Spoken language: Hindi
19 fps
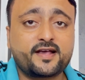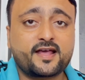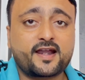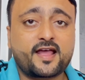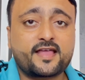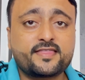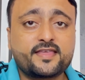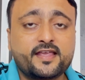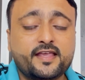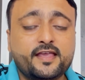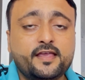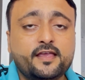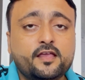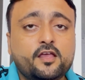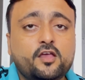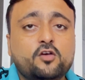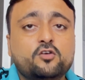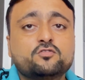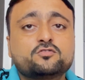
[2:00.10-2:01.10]
करा देंगे
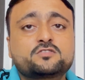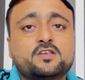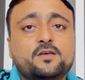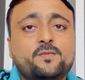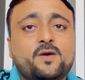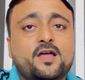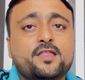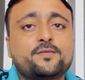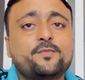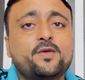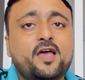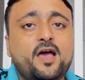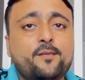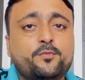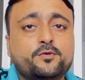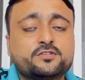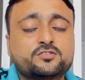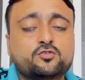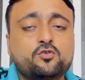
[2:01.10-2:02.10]
उसके बाद में आप
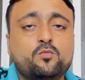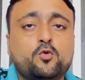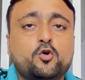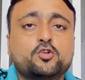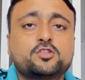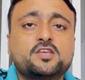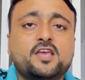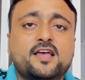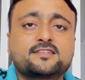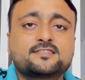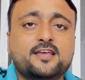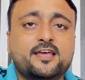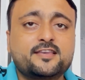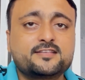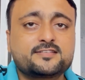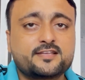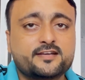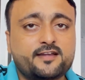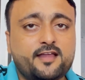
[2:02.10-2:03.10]
इसको बहुत ही आसानी
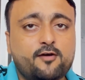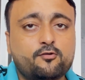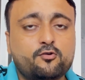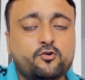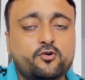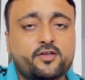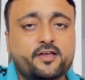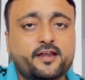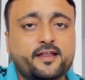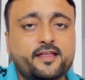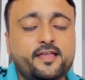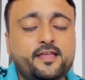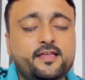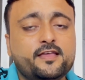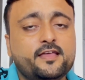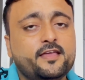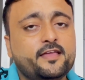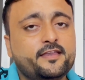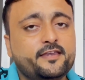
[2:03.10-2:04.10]
से डाउनलोड करके
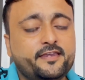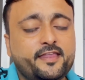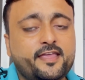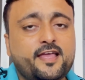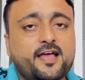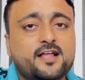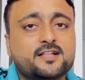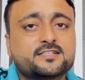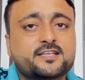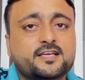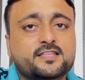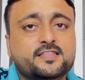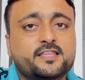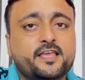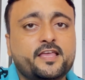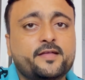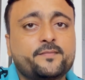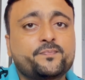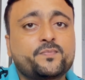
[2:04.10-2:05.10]
निकाल सकते
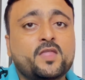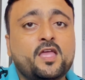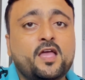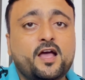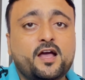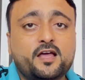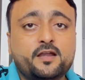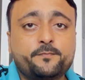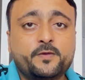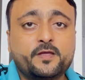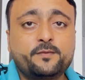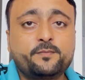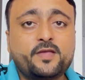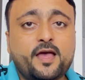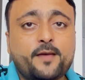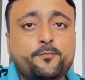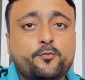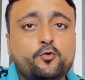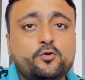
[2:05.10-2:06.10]
हैं अगर फिर भी
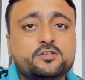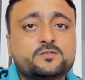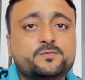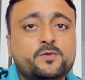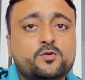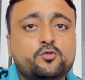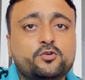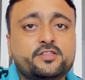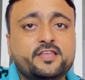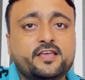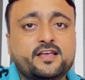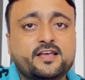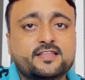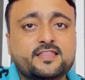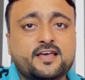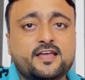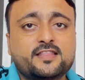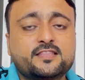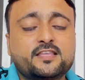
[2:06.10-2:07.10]
आपको इसमें कोई दिक्कत
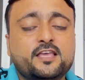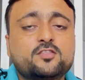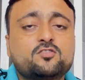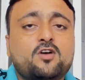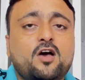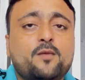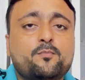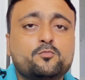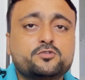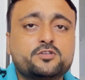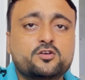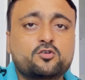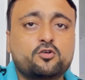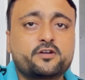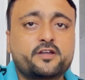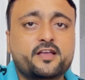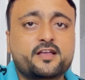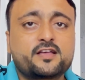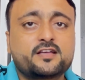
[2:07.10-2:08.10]
आती है तो आप मुझे
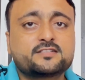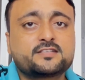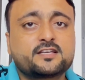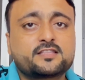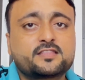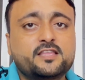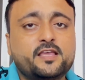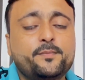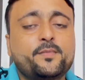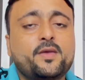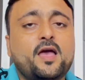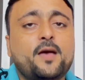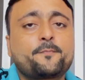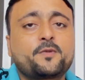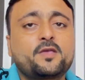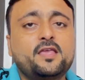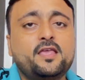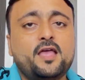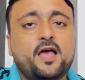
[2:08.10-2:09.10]
कॉन्टैक्ट कर सकते हैं मैं
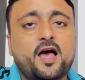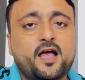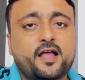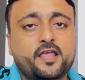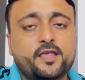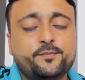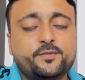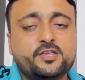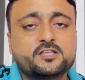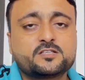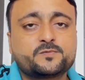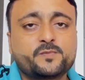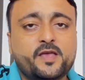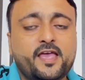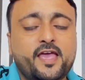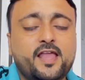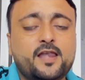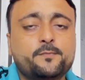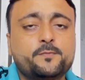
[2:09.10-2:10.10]
आपकी आगे भी इसमें
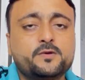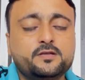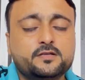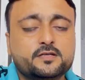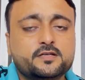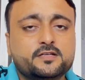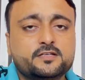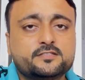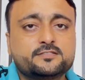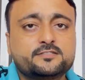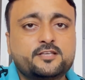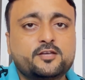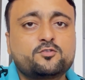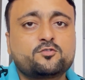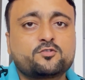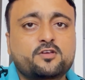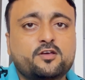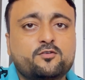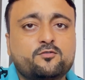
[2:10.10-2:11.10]
हेल्प
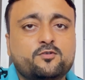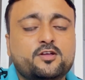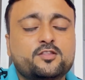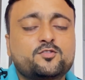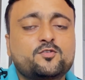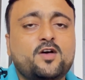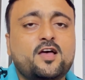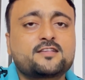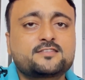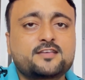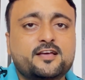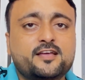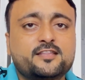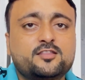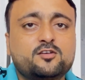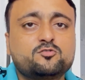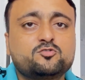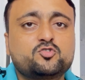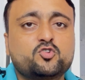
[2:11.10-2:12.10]
जरूर करूंगा तो आशा
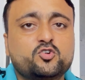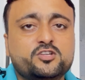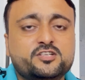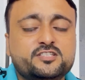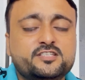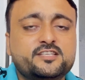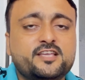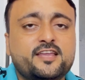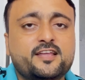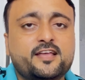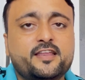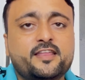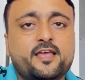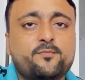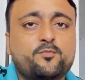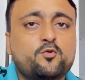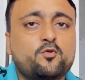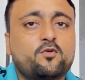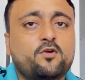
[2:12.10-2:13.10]
करता हूँ छोटी सी जानकारी
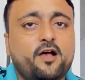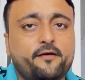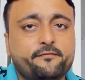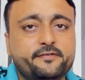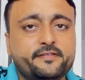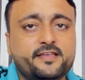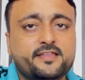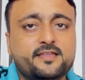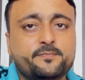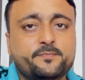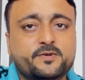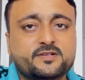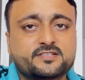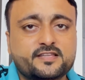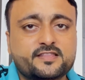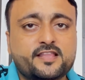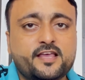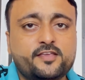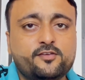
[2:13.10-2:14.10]
आपको काफ़ी ज़्यादा
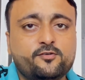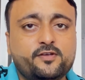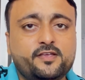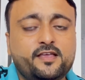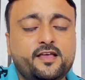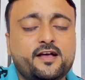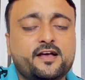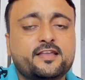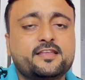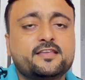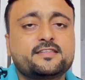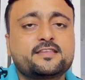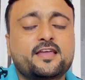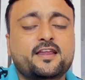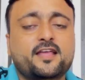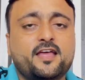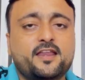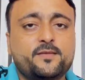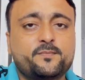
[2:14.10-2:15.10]
पसंद आई होगी अगर ये
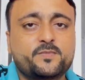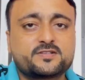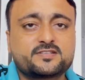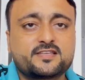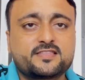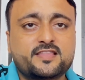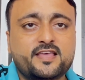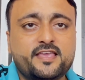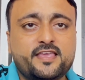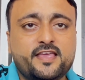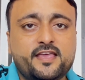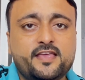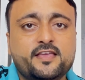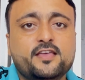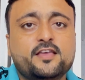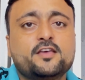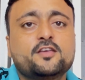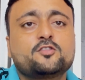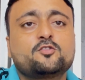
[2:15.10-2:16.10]
जानकारी पसंद आई है
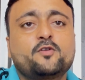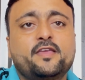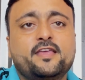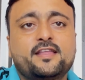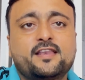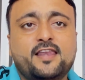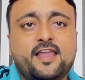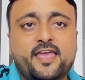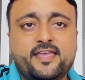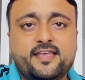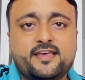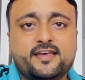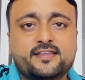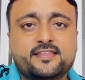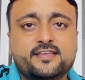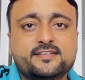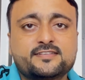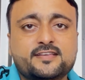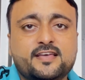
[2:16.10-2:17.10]
तो एक लाइक कर
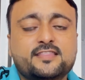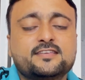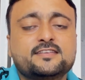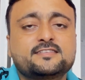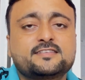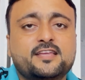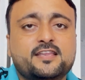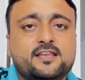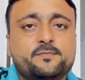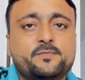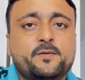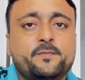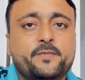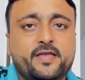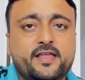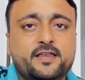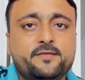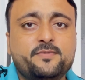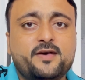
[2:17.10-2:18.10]
दें साथ ही चैनल पर
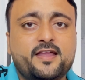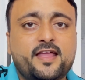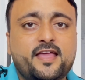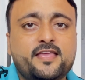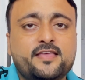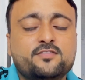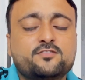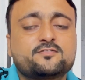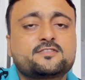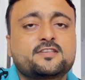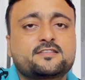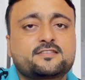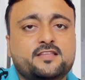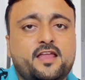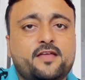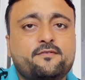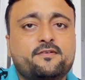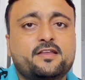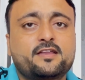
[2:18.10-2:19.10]
पहली बार आए हैं तो
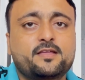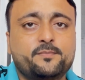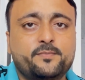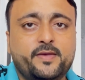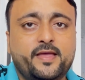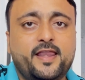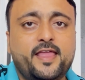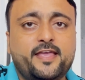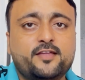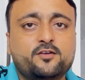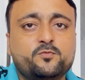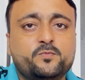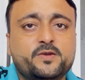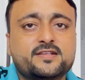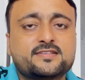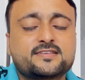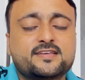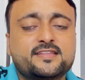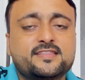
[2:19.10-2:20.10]
सब्सक्राइब करके बेल आइकन
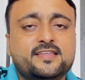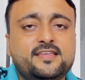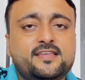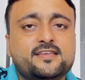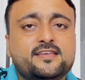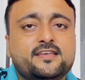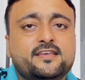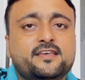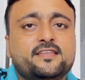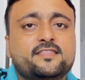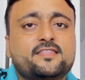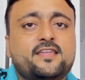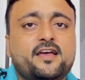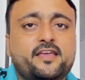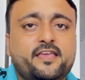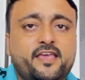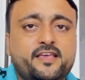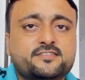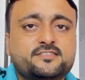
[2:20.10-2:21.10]
प्रेस कर दें
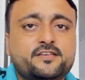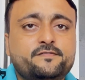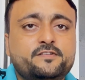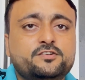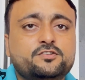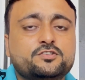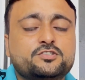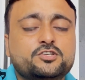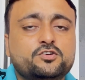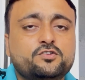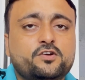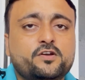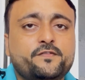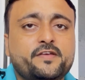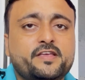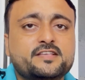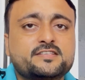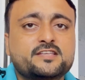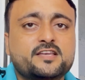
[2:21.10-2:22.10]
ताकि ऐसे वीडियोस की
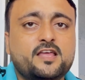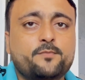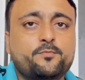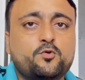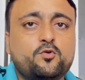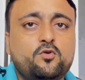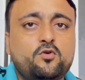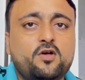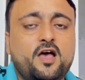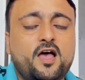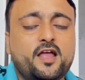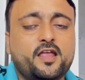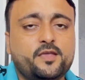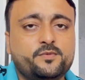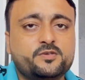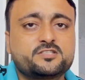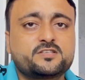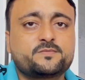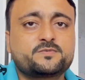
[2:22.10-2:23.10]
नोटिफिकेशन आपको आगे
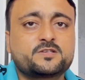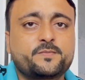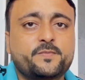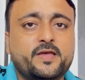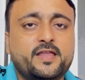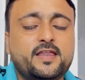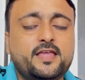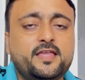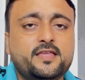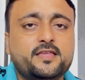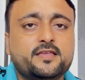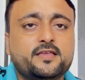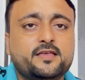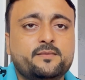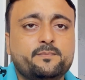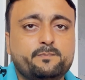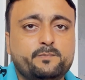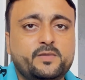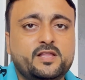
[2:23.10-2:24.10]
भी सबसे पहले
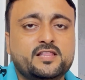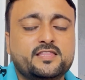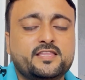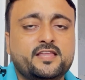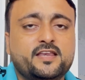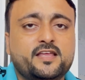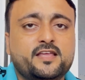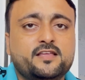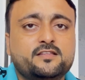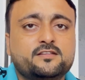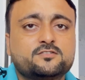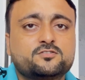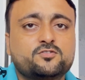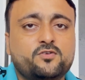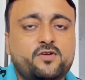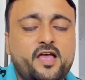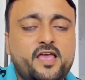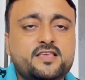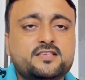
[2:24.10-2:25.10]
मिलती रहे सो
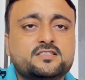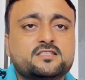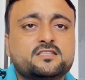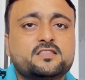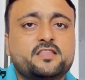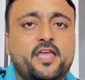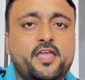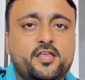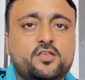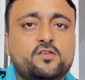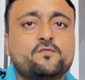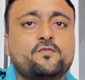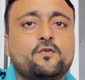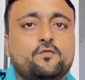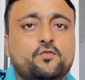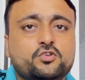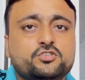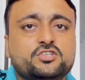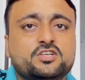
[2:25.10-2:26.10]
गाइस थैंक यू फॉर
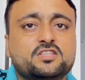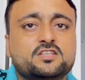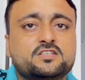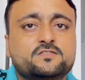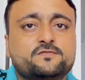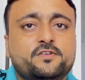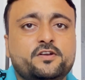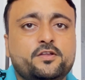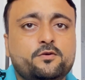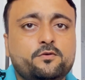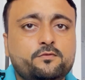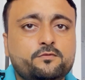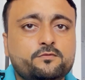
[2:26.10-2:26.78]
वॉचिंग दिस वीडियो